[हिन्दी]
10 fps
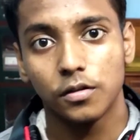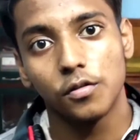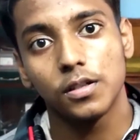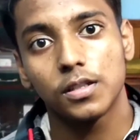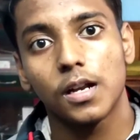तो
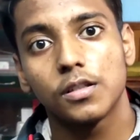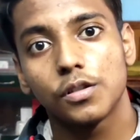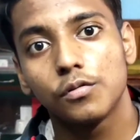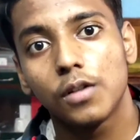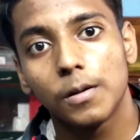इस कारण से
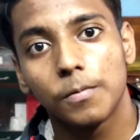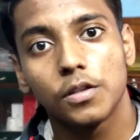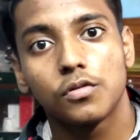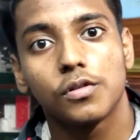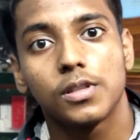गूगल प्ले
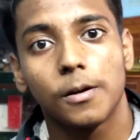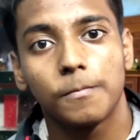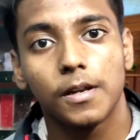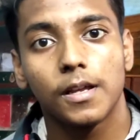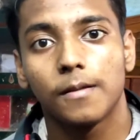स्टोर से
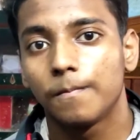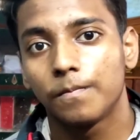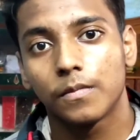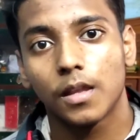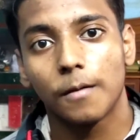अपने
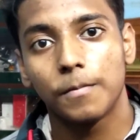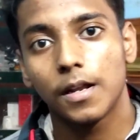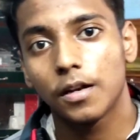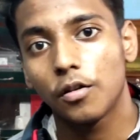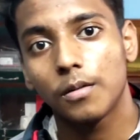अपने
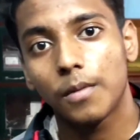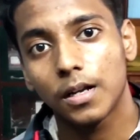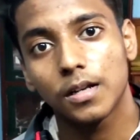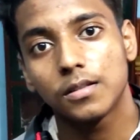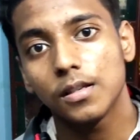एंड्रॉयड
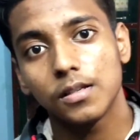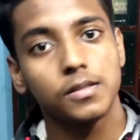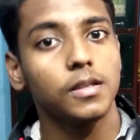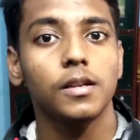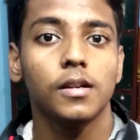मार्केट से
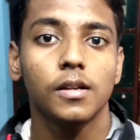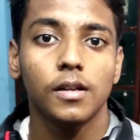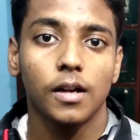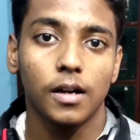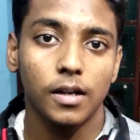इसे
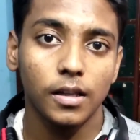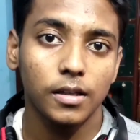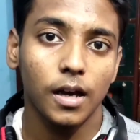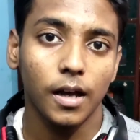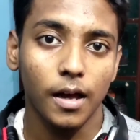हटा
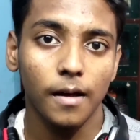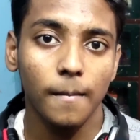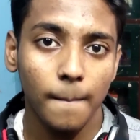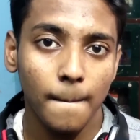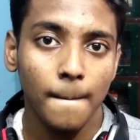दिया गया है
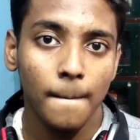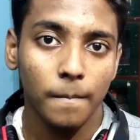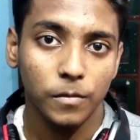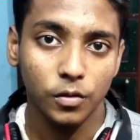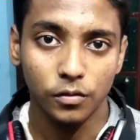तो